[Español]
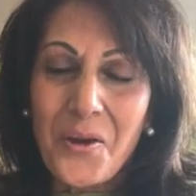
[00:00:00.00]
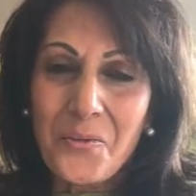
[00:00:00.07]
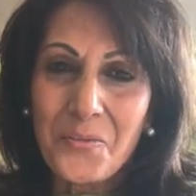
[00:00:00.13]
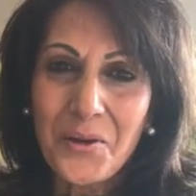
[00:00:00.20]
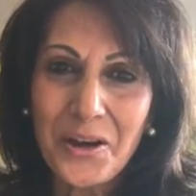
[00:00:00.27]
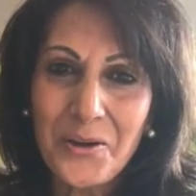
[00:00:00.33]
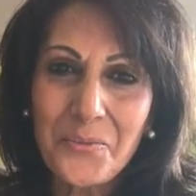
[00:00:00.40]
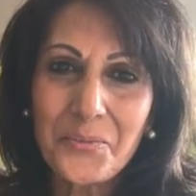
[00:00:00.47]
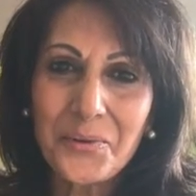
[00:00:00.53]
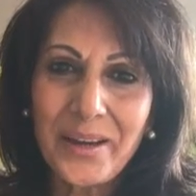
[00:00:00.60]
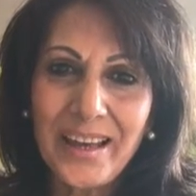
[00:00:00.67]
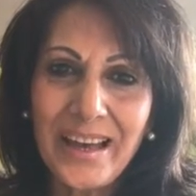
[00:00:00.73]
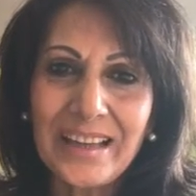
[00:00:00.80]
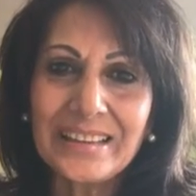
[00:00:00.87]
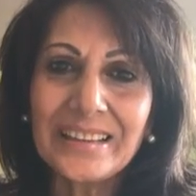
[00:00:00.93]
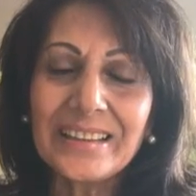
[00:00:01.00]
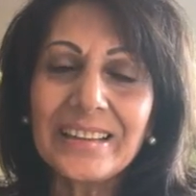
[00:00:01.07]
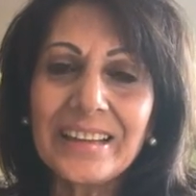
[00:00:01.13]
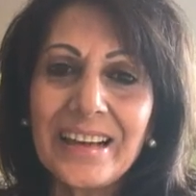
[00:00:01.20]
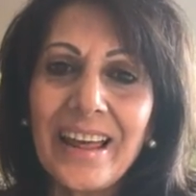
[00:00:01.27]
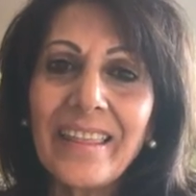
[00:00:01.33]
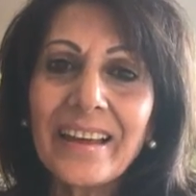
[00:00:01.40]
Bueno, pues antes
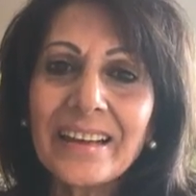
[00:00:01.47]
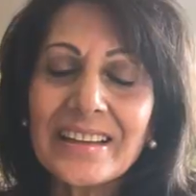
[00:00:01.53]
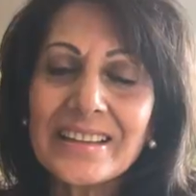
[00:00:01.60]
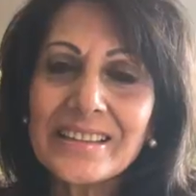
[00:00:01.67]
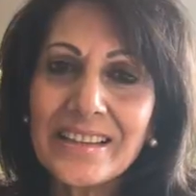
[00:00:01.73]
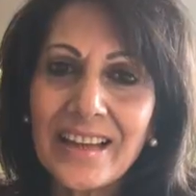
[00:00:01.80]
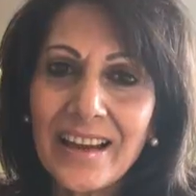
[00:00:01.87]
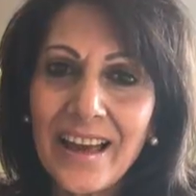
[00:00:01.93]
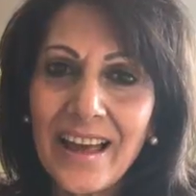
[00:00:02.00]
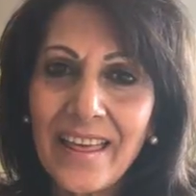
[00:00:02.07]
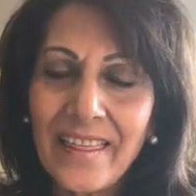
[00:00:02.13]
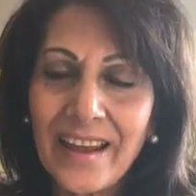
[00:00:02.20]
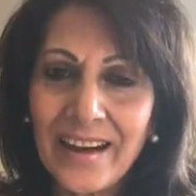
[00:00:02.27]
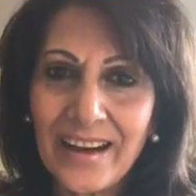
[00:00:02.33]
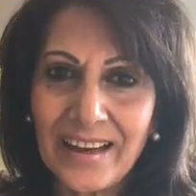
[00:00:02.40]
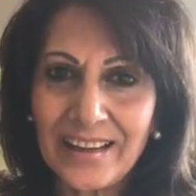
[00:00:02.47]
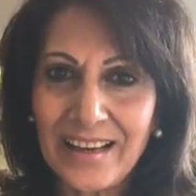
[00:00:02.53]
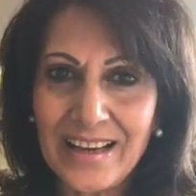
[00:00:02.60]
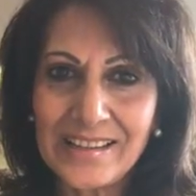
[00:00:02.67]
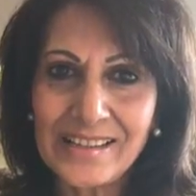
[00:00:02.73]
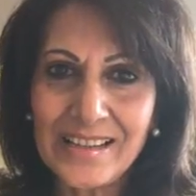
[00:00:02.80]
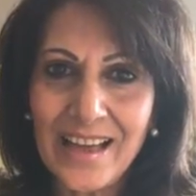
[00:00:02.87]
de nada quisiera dar las
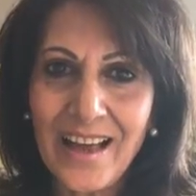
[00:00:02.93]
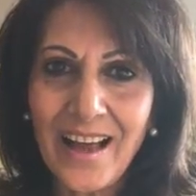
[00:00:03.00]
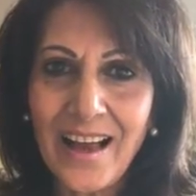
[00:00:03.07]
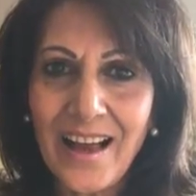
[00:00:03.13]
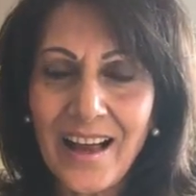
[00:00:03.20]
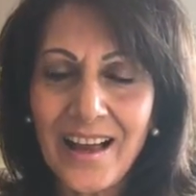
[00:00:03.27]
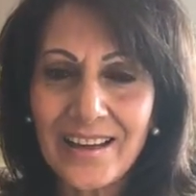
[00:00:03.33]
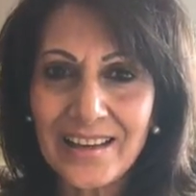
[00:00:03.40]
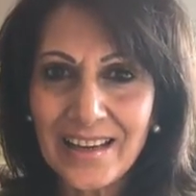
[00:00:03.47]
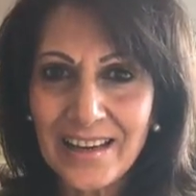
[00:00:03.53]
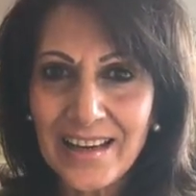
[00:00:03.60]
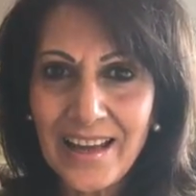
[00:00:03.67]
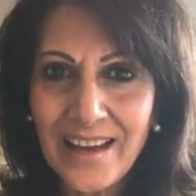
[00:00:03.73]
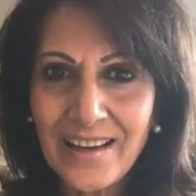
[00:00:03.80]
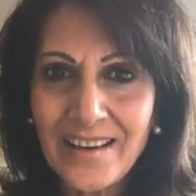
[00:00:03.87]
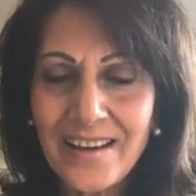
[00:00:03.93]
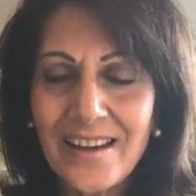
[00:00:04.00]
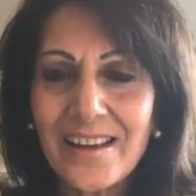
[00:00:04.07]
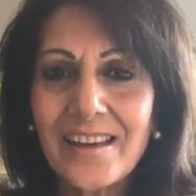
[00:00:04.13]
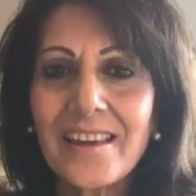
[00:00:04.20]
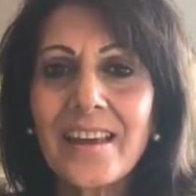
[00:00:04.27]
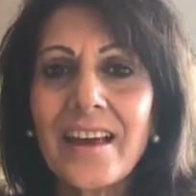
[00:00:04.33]
gracias a Lilian
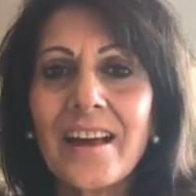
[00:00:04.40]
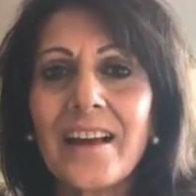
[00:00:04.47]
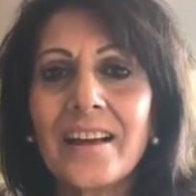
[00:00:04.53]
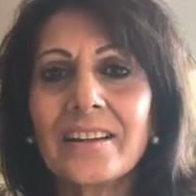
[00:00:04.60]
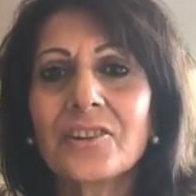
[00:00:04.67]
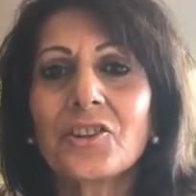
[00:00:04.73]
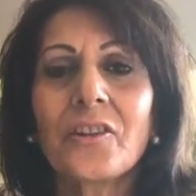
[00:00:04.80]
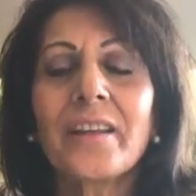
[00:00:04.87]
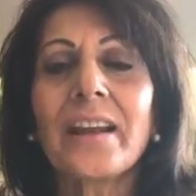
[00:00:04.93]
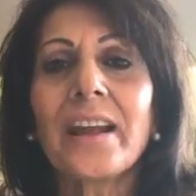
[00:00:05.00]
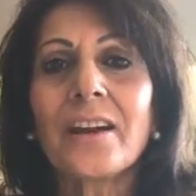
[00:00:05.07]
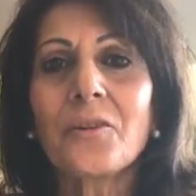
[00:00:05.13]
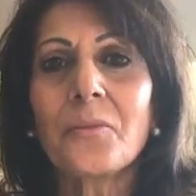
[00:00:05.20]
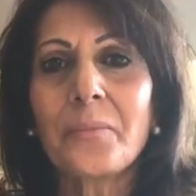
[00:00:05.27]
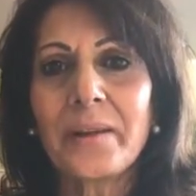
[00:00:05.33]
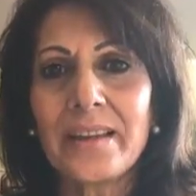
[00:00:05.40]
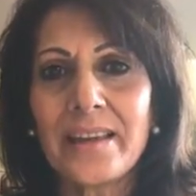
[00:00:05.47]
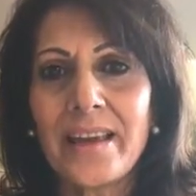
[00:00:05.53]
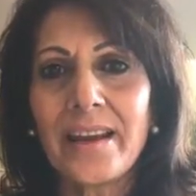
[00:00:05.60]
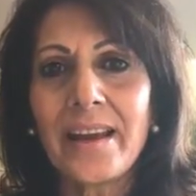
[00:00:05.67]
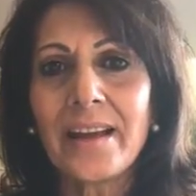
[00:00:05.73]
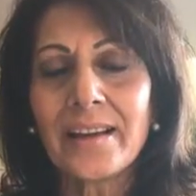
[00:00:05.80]
y a todas las
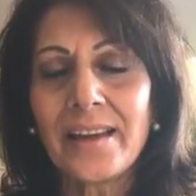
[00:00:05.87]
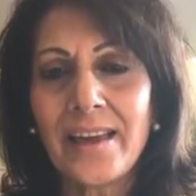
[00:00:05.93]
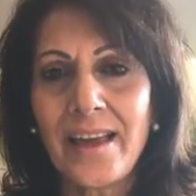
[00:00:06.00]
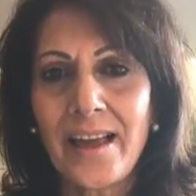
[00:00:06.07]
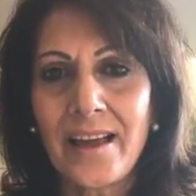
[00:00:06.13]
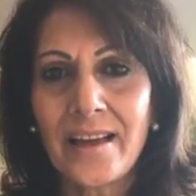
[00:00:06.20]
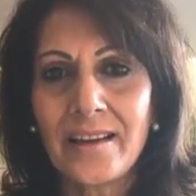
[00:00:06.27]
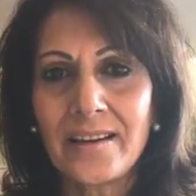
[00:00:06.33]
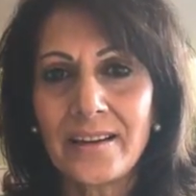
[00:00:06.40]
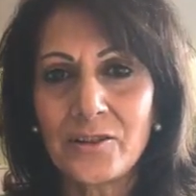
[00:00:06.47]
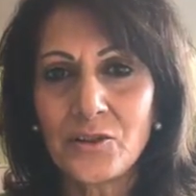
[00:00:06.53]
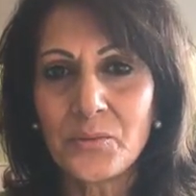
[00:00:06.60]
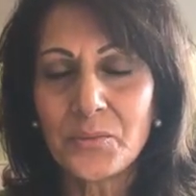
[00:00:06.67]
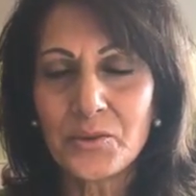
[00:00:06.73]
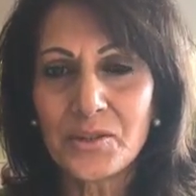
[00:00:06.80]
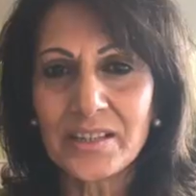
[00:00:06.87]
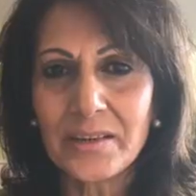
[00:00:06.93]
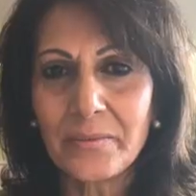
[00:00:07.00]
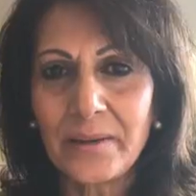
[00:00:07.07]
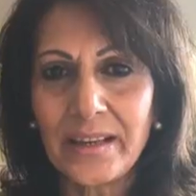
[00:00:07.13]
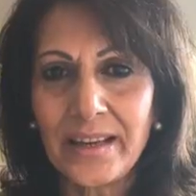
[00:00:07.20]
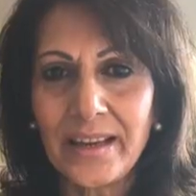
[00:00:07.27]
compañeras que han hecho
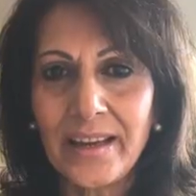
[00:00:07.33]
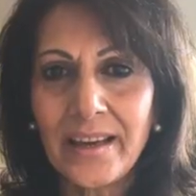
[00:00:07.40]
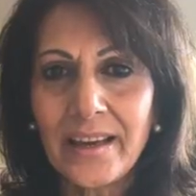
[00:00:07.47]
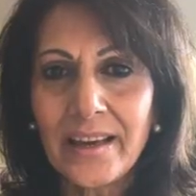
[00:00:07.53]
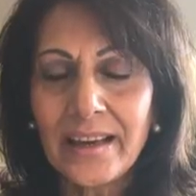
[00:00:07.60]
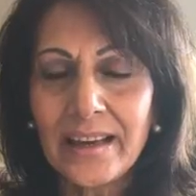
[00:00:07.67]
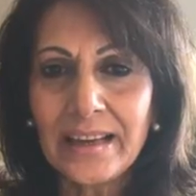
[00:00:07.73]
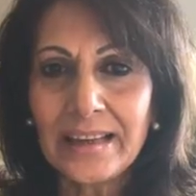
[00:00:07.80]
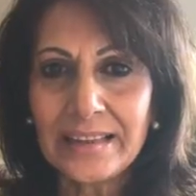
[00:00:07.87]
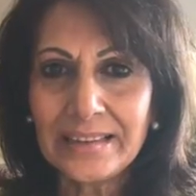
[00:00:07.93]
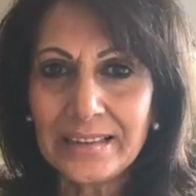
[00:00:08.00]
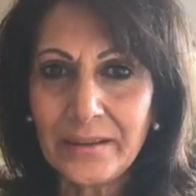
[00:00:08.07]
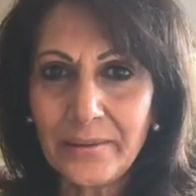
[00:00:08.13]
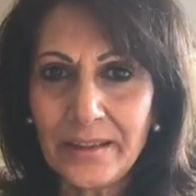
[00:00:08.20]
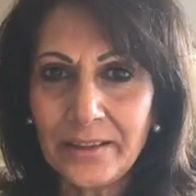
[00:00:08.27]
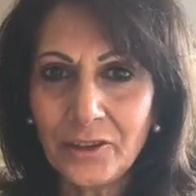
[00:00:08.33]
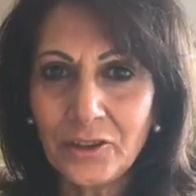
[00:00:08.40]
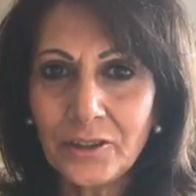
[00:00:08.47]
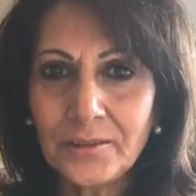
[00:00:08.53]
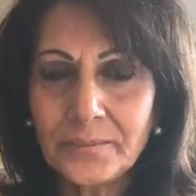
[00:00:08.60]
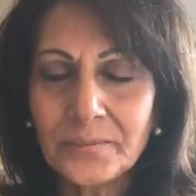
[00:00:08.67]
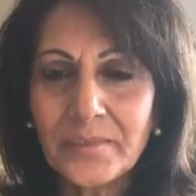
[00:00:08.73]
posible este
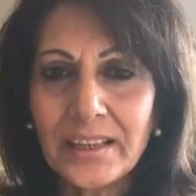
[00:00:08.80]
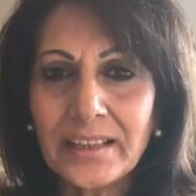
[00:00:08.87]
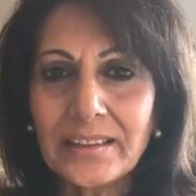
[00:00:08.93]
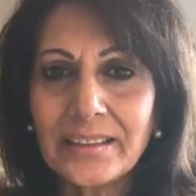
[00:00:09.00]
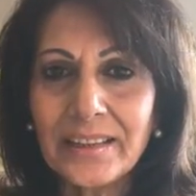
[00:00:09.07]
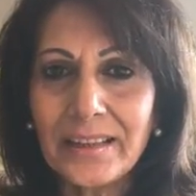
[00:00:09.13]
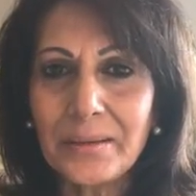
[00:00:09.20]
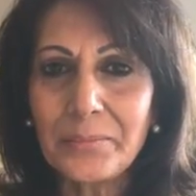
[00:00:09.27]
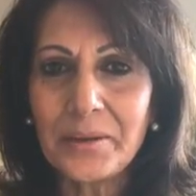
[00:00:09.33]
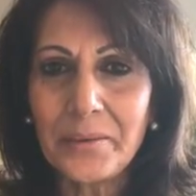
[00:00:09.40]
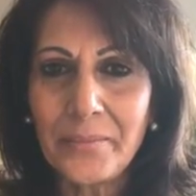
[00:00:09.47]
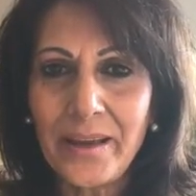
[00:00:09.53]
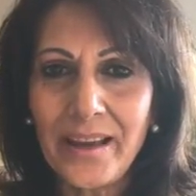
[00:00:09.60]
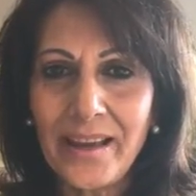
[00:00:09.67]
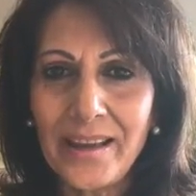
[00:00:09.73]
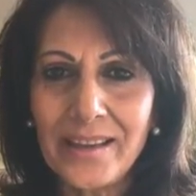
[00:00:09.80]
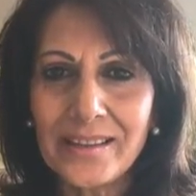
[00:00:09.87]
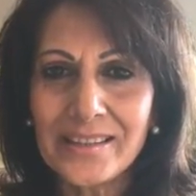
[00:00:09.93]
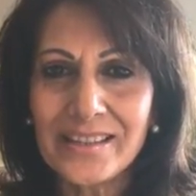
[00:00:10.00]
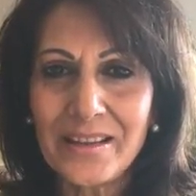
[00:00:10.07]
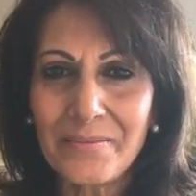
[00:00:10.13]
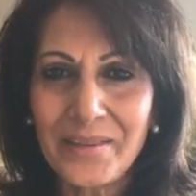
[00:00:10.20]
evento, este primer
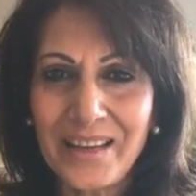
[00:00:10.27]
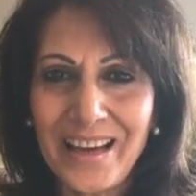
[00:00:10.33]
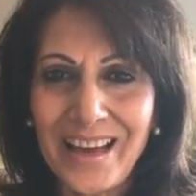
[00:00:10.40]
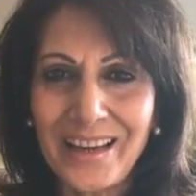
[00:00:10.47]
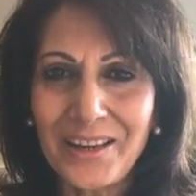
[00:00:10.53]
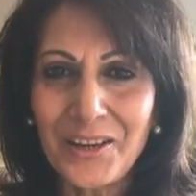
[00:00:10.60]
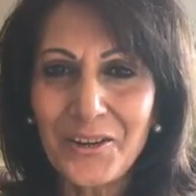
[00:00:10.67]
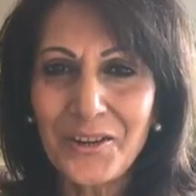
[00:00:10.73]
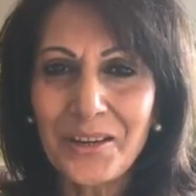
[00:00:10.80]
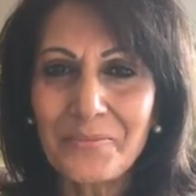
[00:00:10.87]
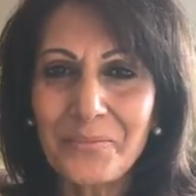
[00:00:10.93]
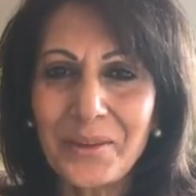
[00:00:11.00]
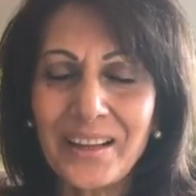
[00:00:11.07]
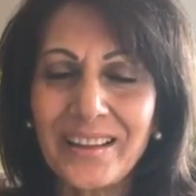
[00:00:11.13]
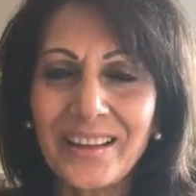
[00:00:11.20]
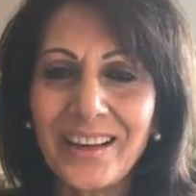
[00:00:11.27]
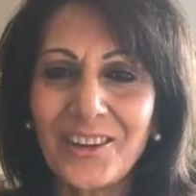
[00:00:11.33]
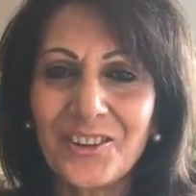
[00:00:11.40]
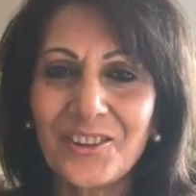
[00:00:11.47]
seminario Emprende